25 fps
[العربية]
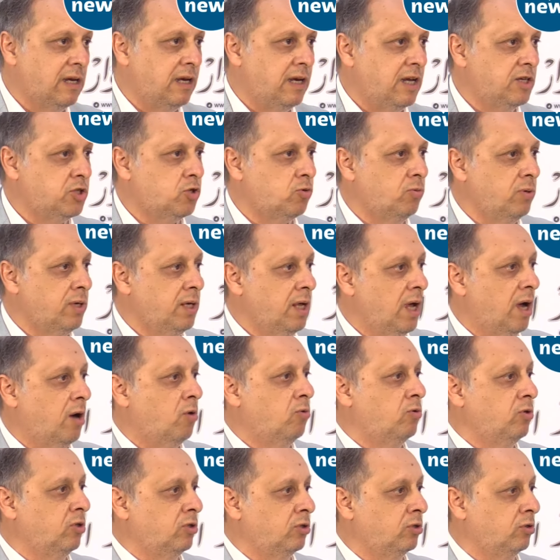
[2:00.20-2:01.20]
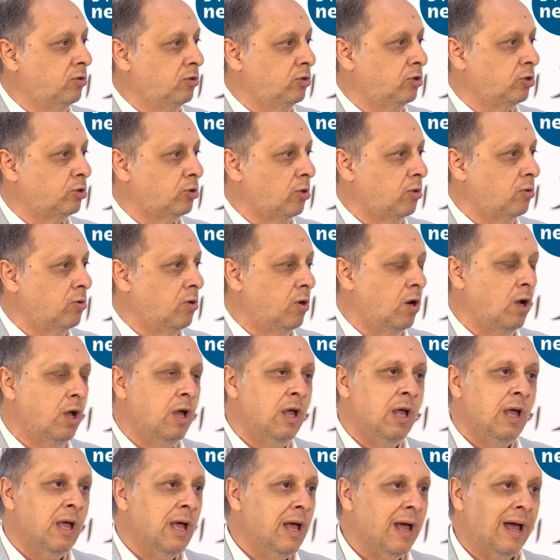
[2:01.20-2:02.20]
لنا شويه ونطلقوه
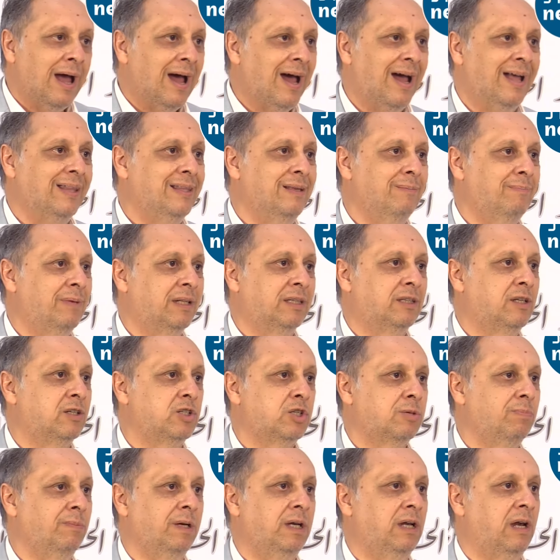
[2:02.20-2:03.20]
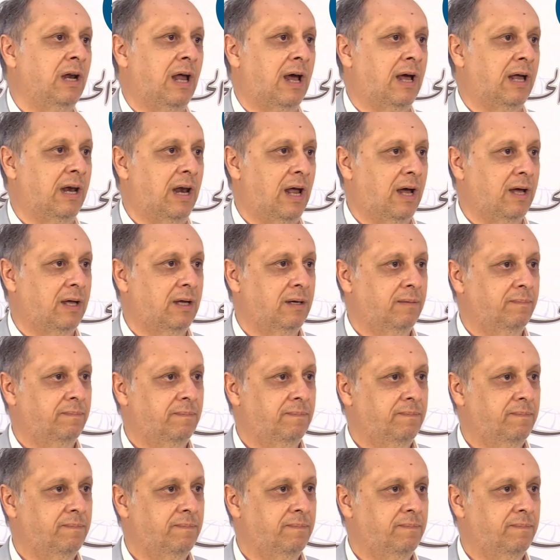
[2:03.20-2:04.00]
هذه ما نظنش من الاخلاق